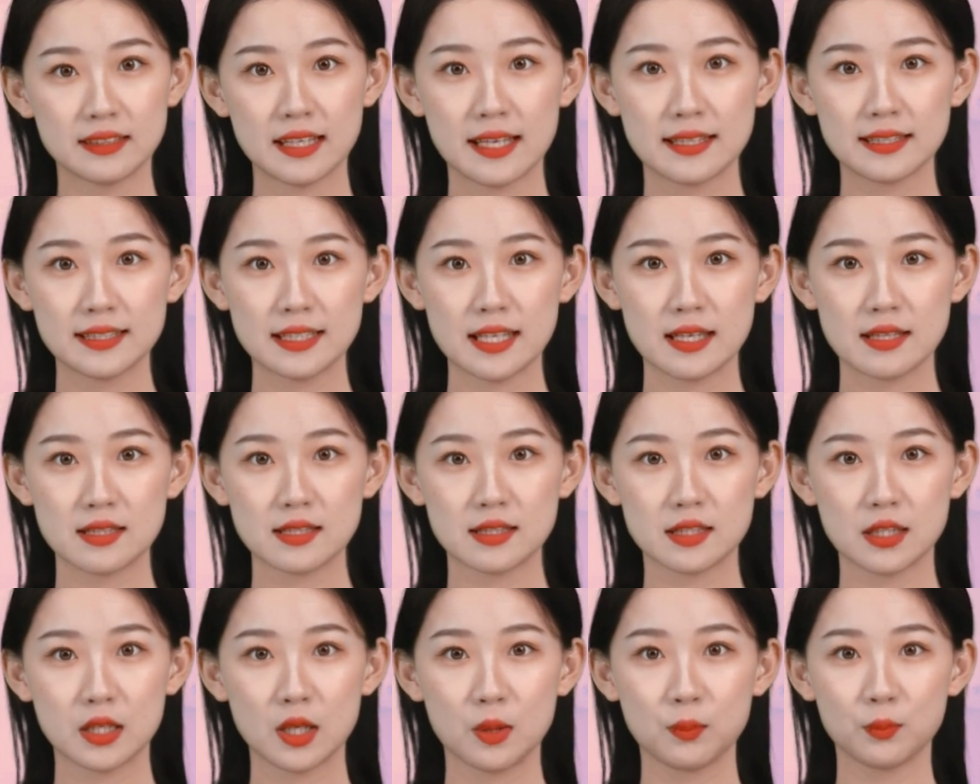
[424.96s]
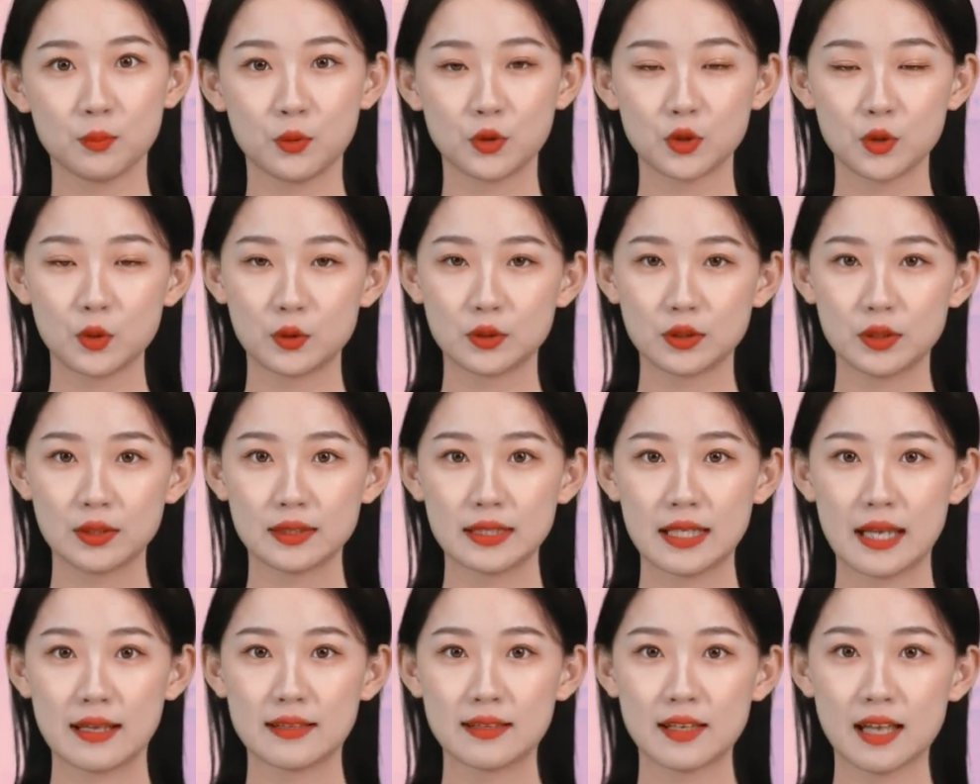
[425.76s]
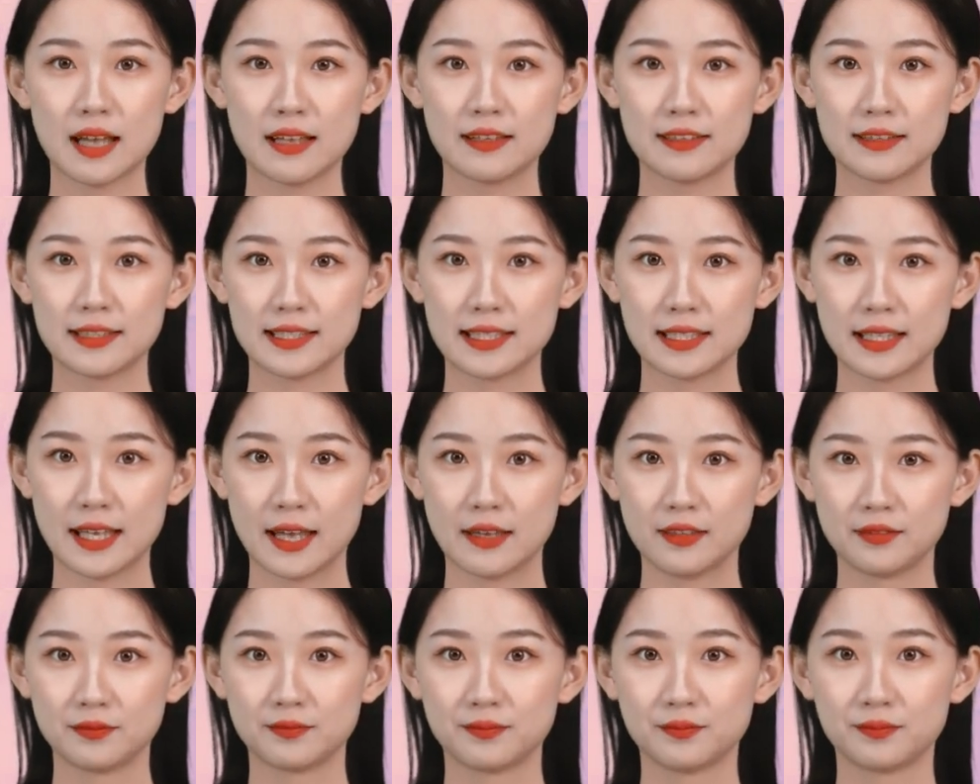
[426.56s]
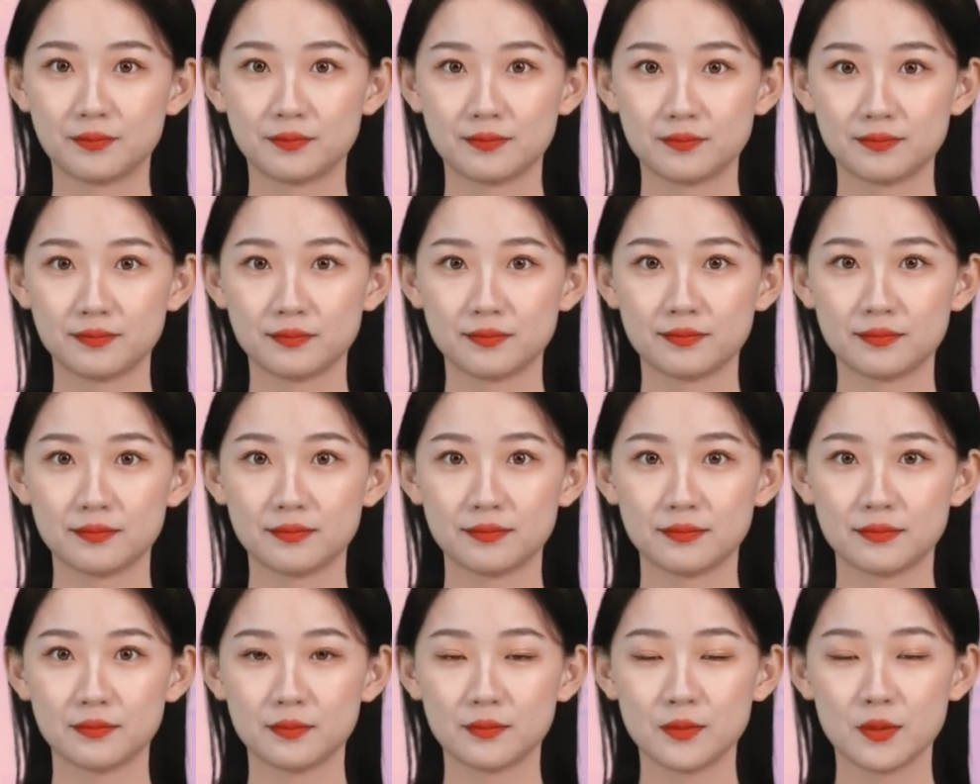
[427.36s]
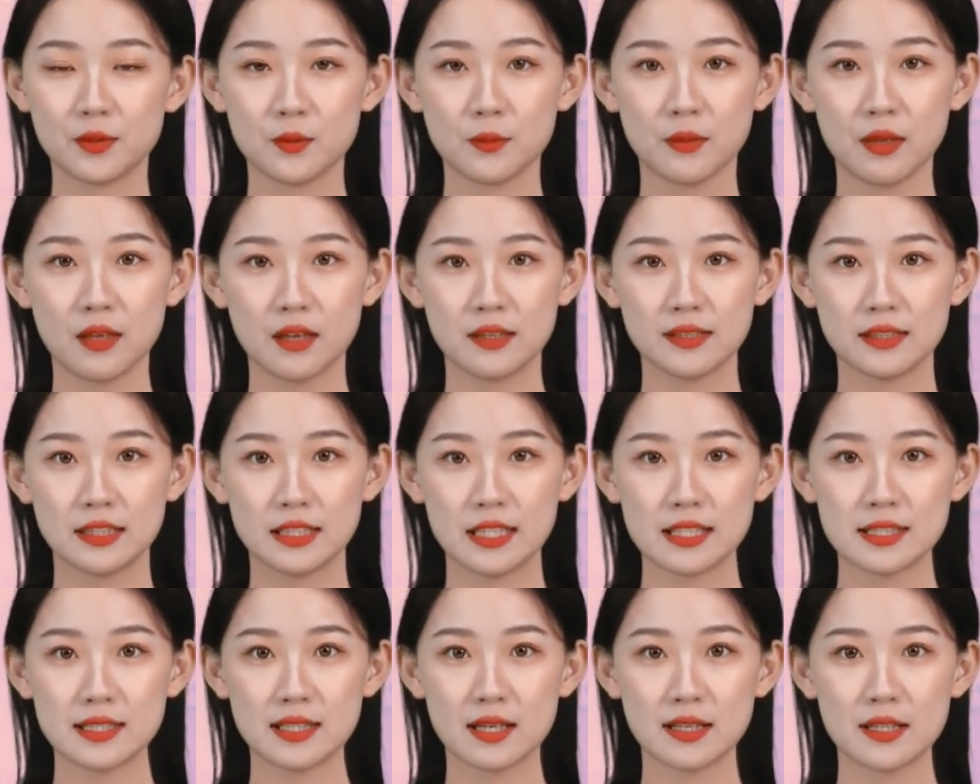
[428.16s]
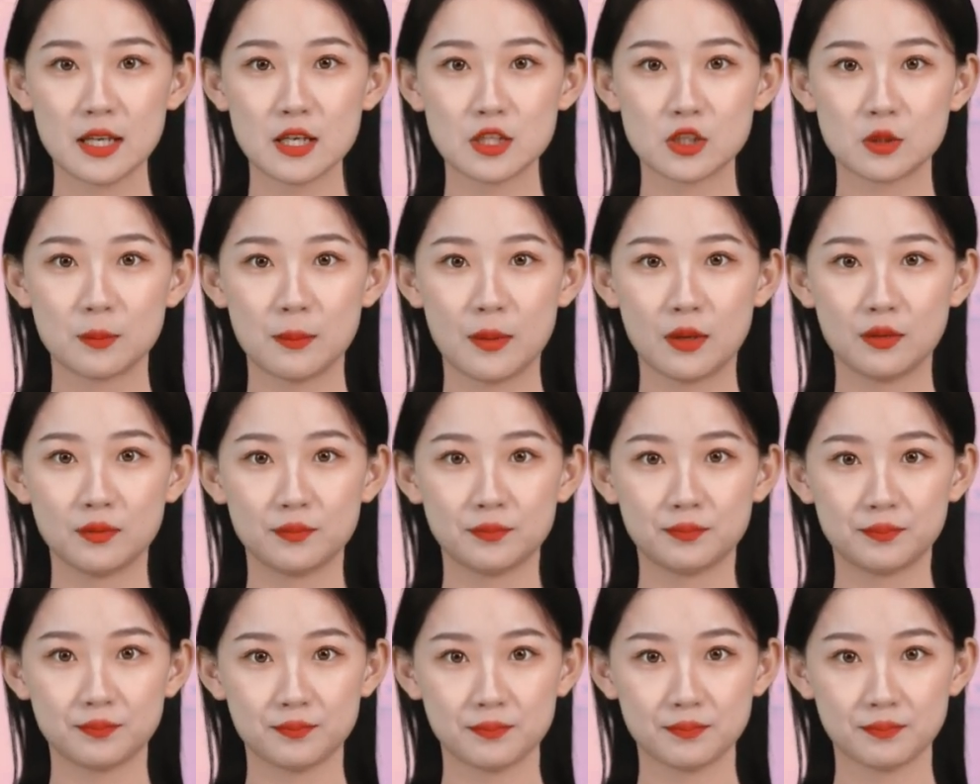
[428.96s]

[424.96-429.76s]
他脸色不由得难看了起来：“你你想干什么？”